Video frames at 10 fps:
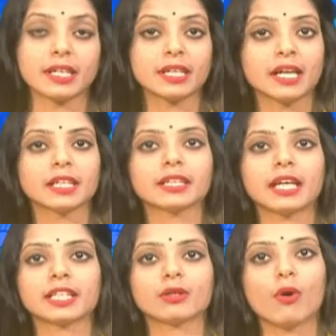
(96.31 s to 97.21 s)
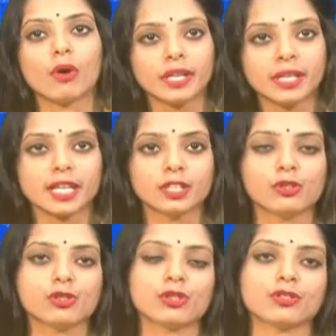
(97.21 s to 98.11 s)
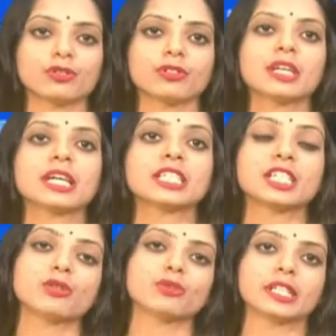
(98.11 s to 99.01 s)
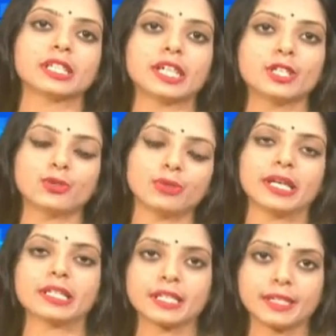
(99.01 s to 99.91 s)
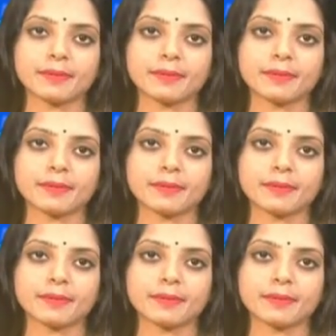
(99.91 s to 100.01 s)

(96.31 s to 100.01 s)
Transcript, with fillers: এইখানে তাদের অনেক আত্মীয় স্বজন চিরনিদ্রায় শুয়ে আছেন